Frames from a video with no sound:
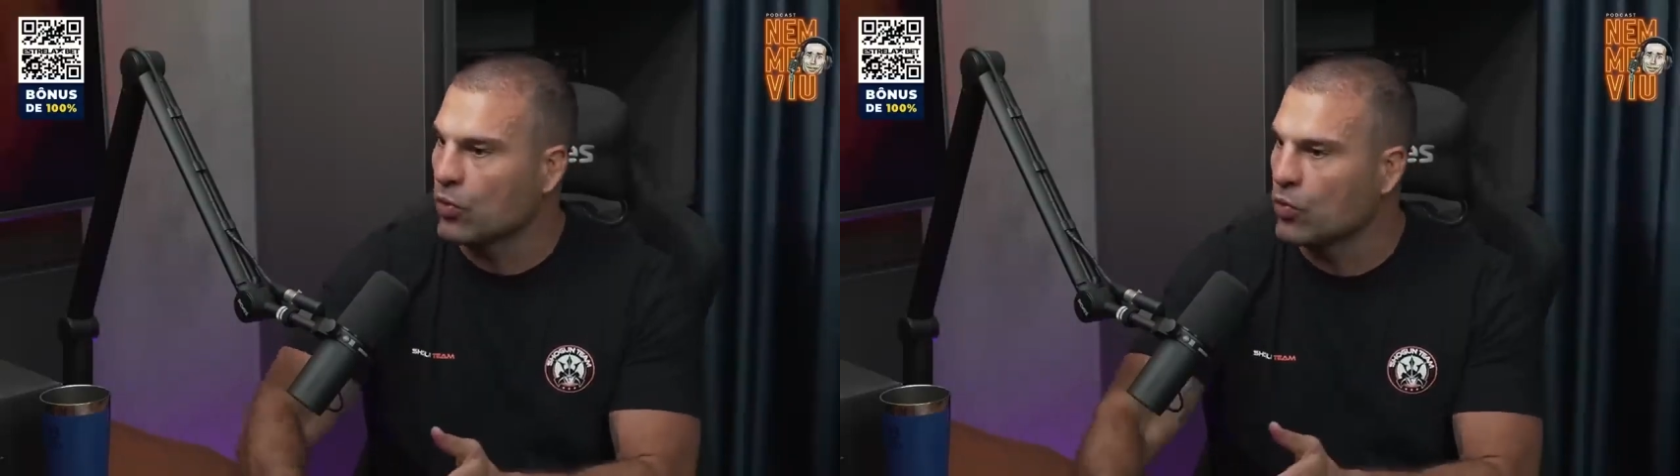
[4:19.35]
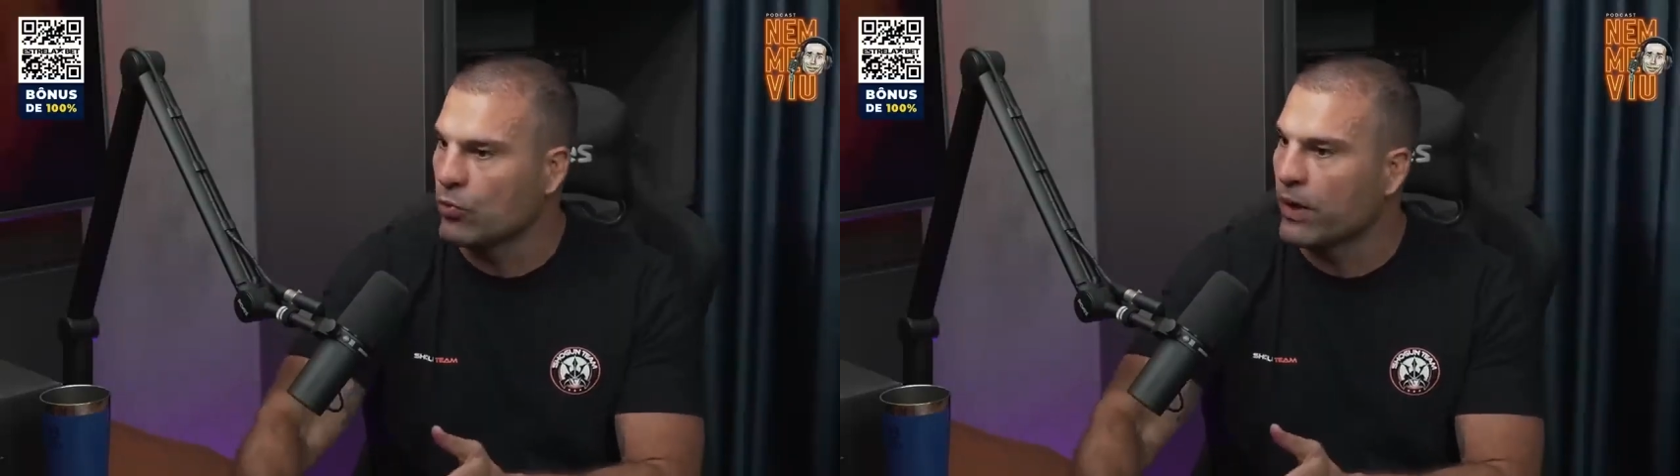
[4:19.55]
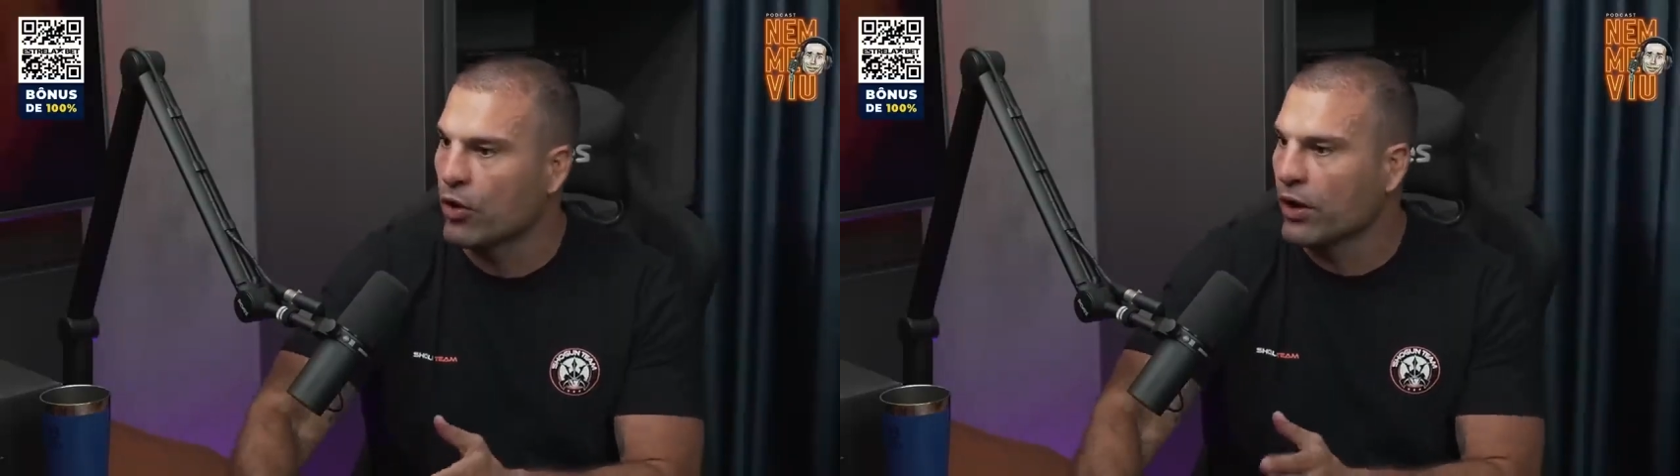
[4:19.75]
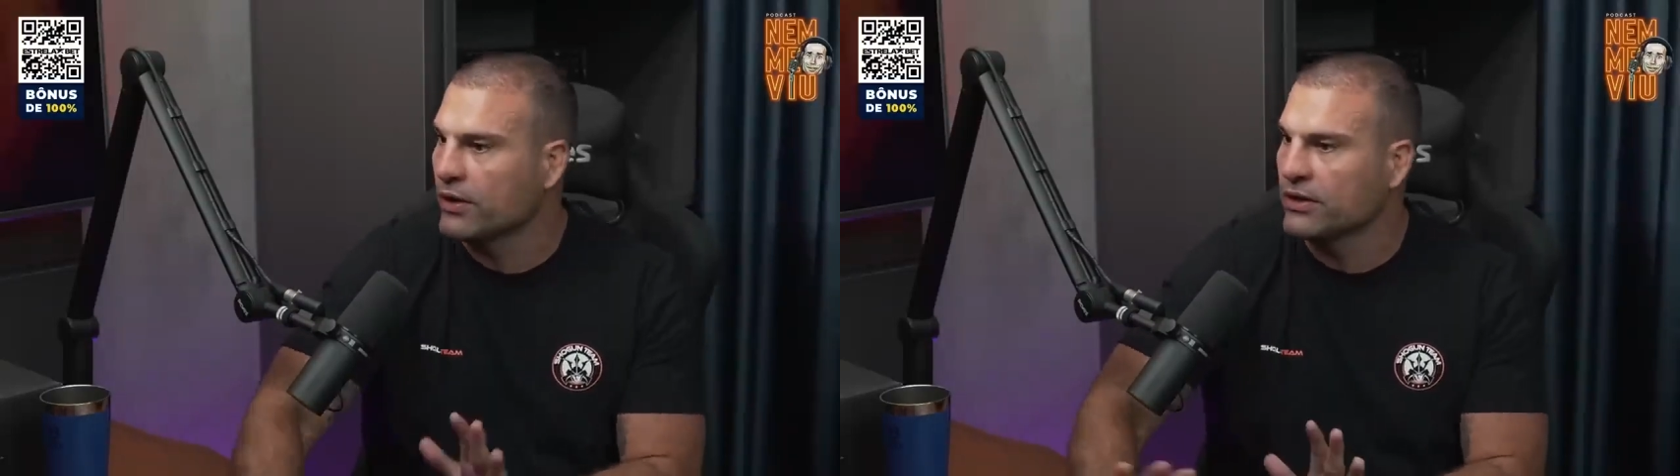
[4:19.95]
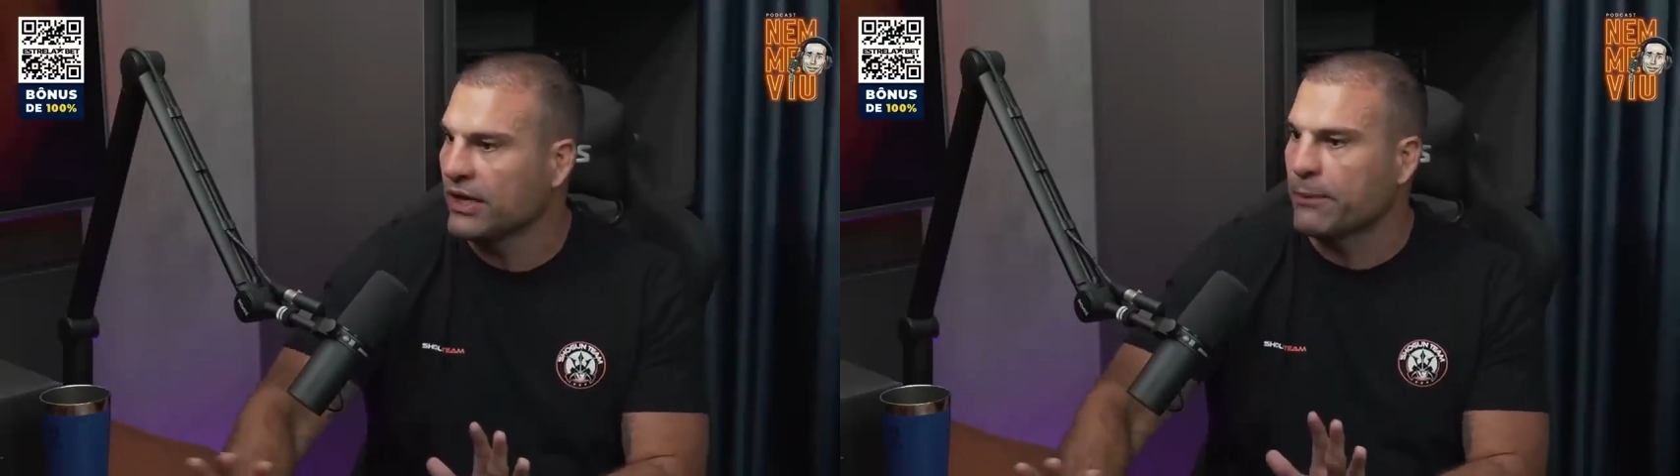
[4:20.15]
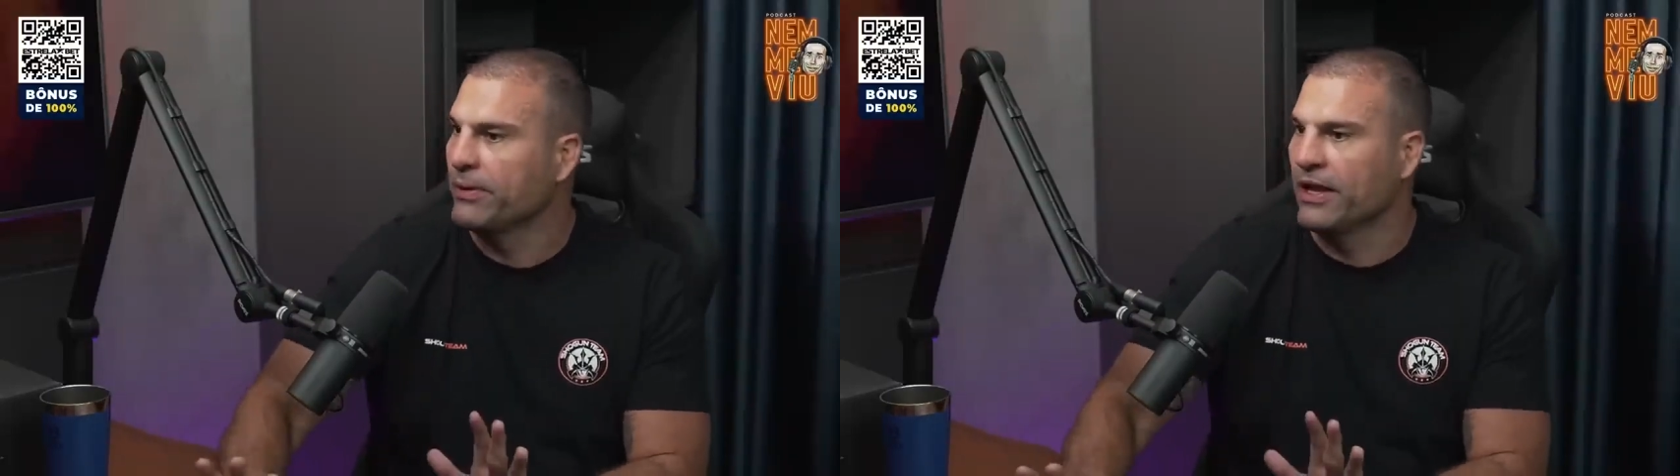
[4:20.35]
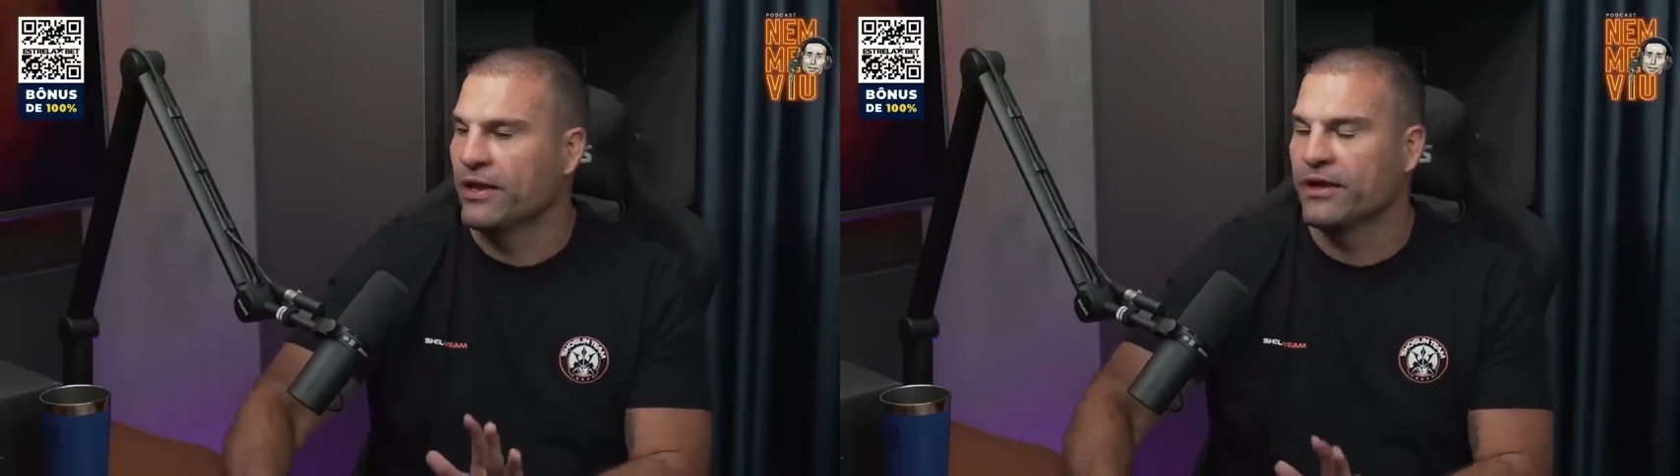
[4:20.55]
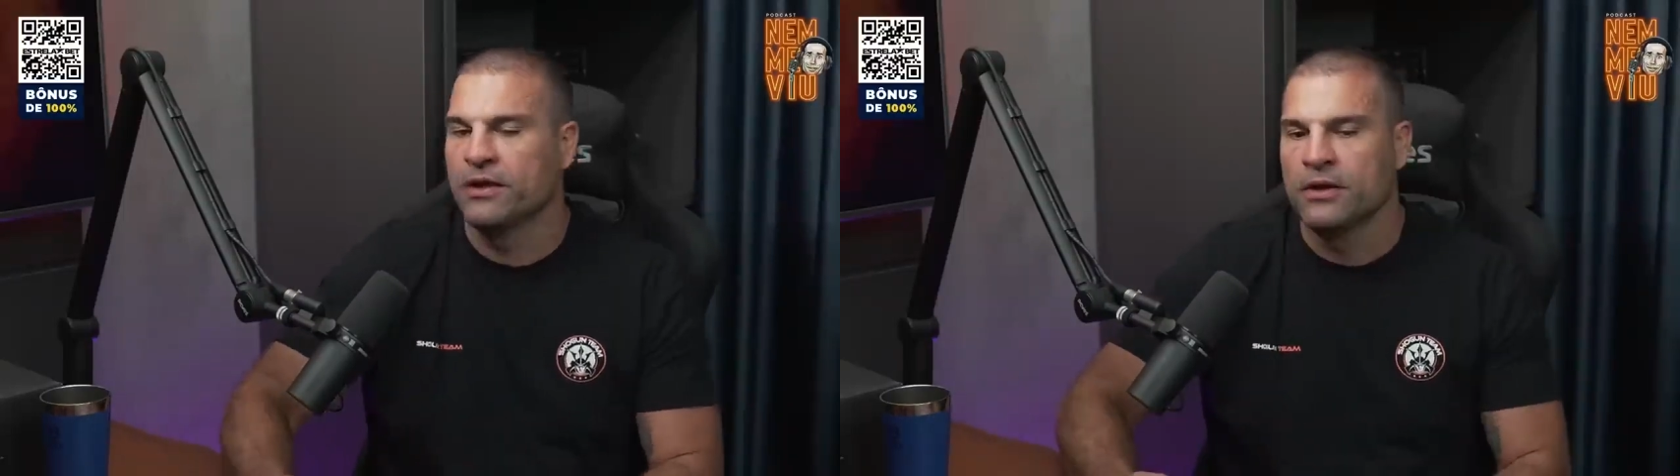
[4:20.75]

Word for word: o maior da equipe dele.